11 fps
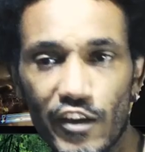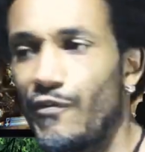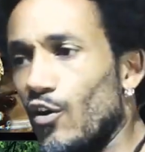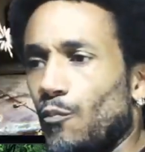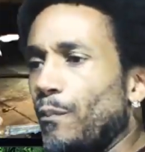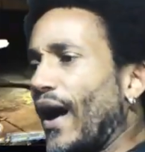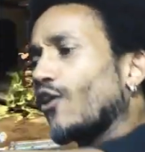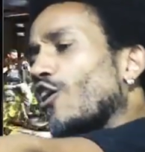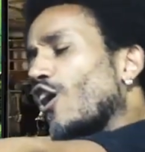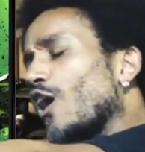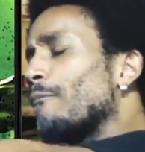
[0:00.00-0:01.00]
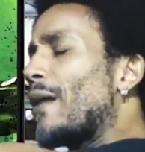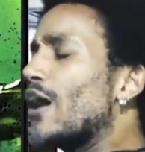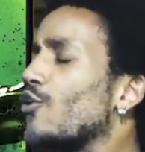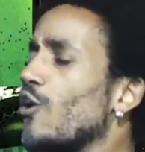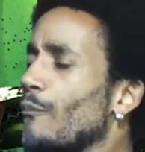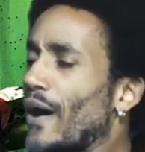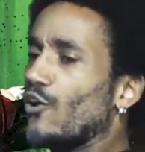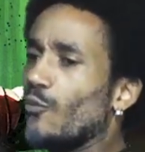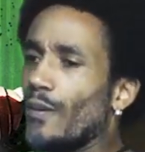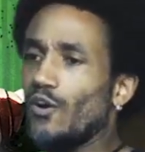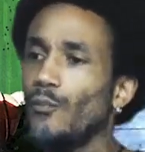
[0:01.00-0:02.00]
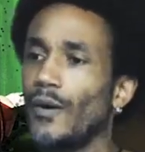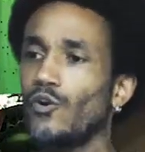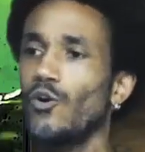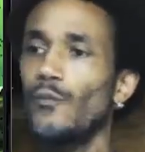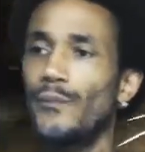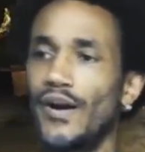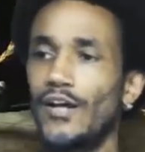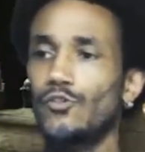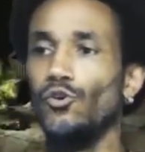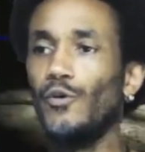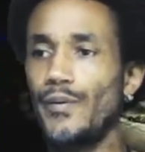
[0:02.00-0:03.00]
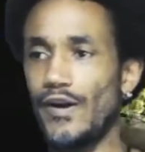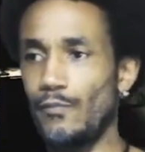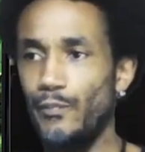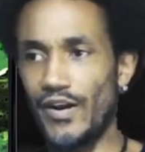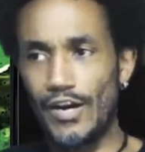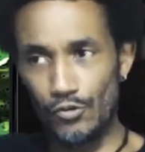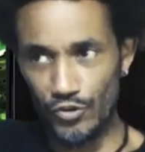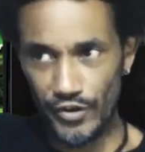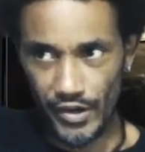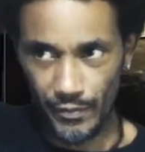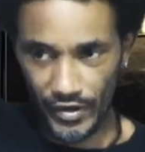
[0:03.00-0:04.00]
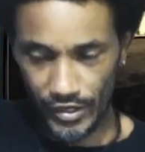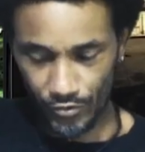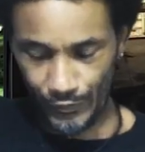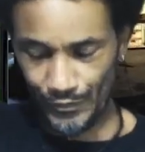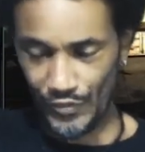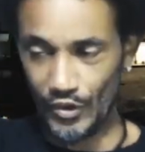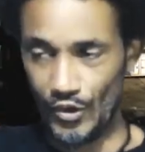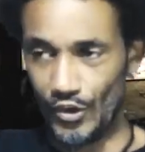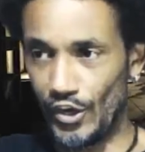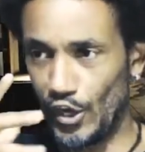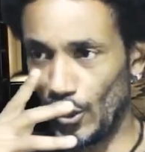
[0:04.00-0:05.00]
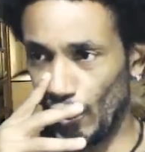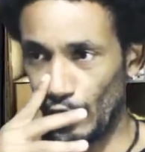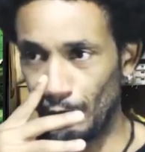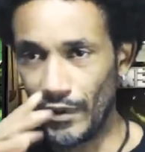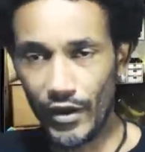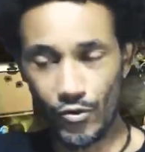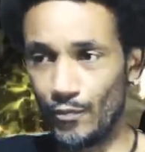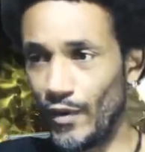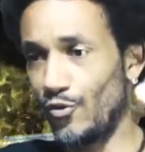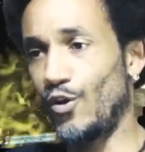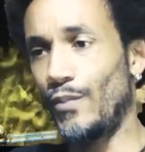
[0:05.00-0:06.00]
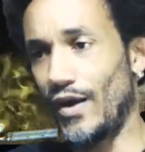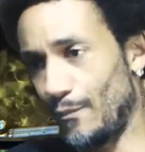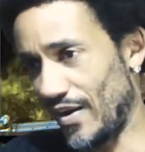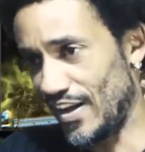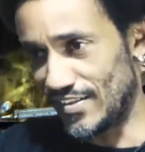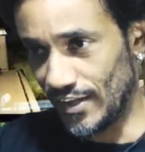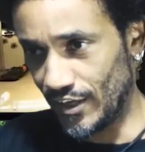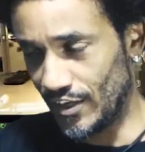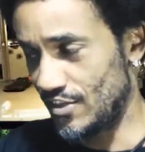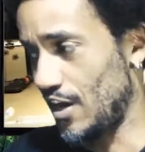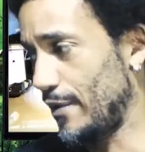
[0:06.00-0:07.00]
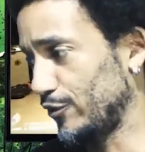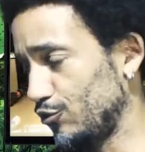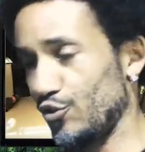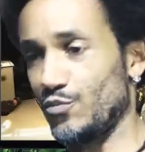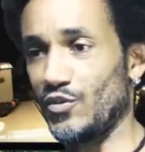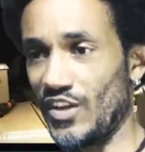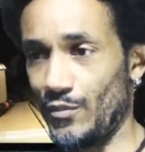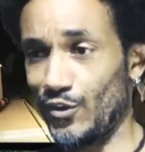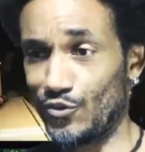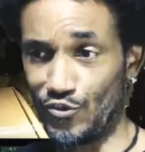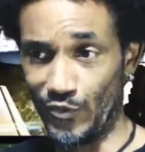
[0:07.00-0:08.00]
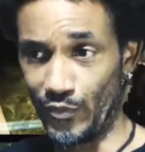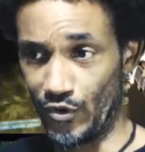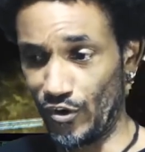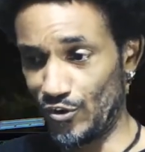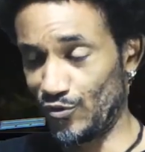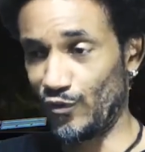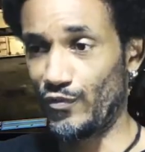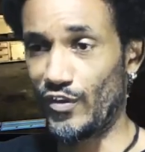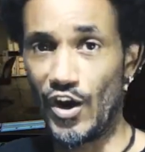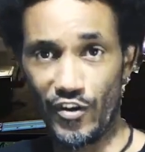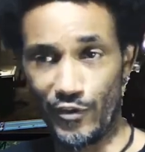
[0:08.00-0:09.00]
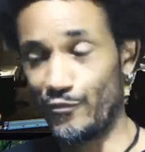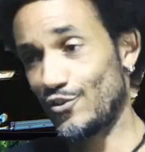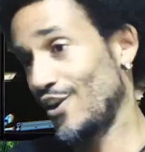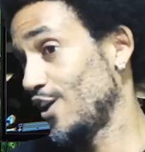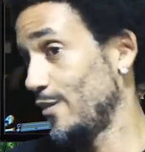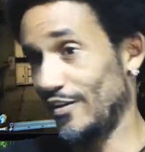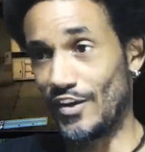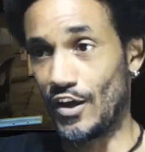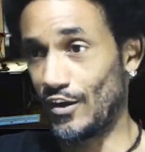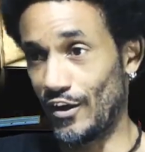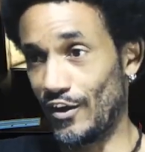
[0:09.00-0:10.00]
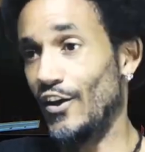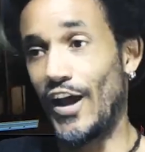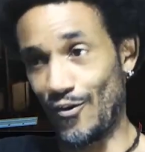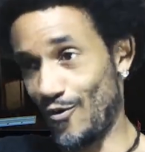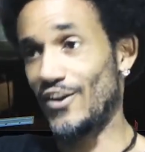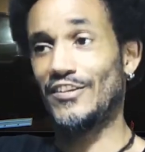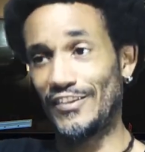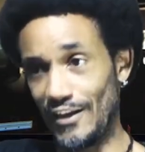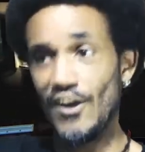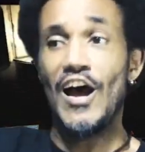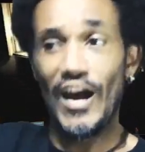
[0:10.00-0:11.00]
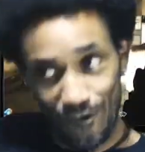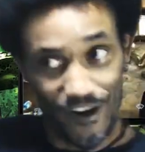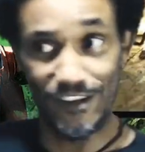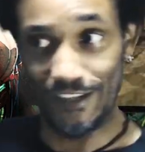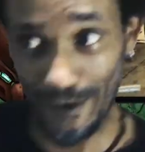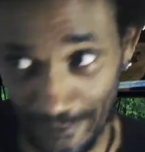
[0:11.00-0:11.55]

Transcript: que falou parou, parou, parou, parou, parou, predador, predador, né, predador. É, parou, parou a palhaçada aqui, já matou todos os meus amigos, passou por nós no final e eu vou te arrebentar, cara. Agora já tá. Agora já